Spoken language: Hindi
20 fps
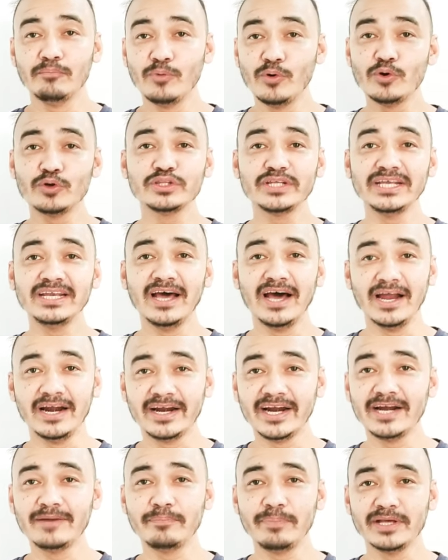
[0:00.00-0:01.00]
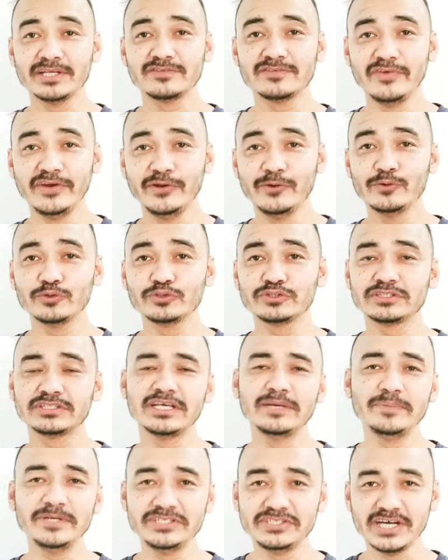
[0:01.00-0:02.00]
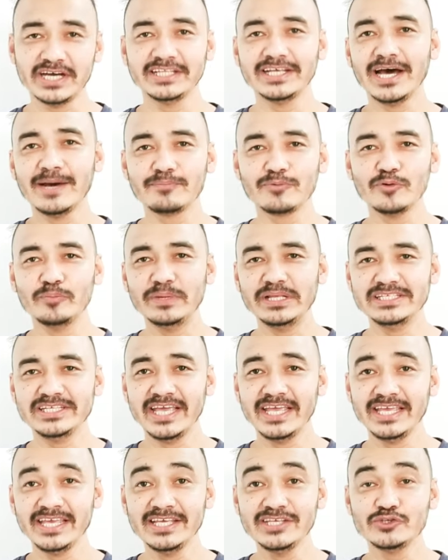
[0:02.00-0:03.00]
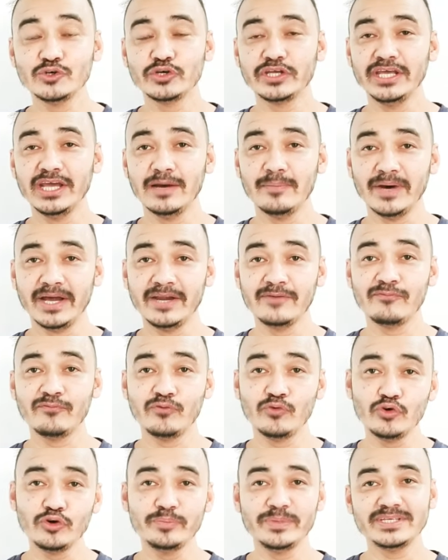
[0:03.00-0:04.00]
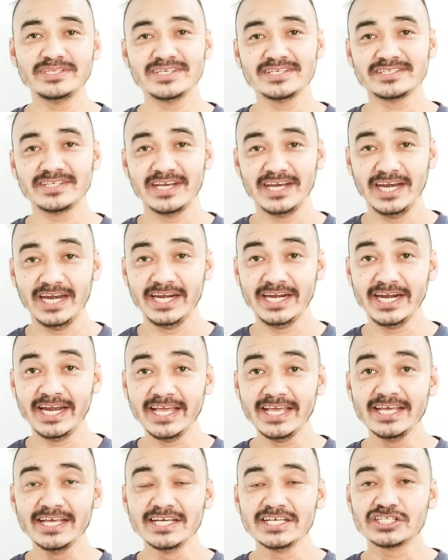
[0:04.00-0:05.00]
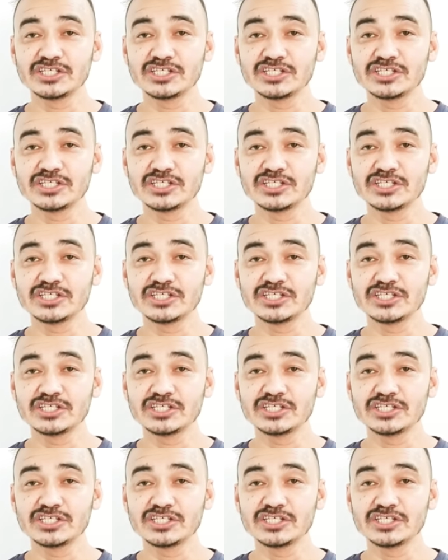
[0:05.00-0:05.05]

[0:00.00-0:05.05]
मोर देन हंड्रेड प्लस वीडियोस से भी ज़्यादा आपको मिल जाएंगी जो कि हमारी फूड बिजनेस से रिलेटेड है